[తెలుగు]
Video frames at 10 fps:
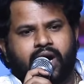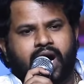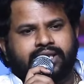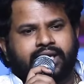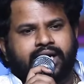
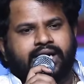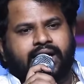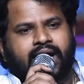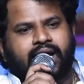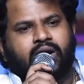ఆ తండ్రి
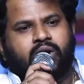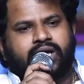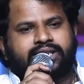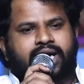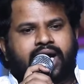కళ్ళల్లో
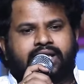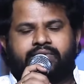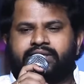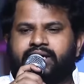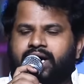ఎంత
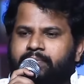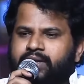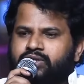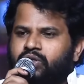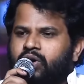ఆనందం అయితే
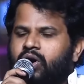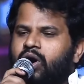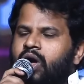కనపడుతుందో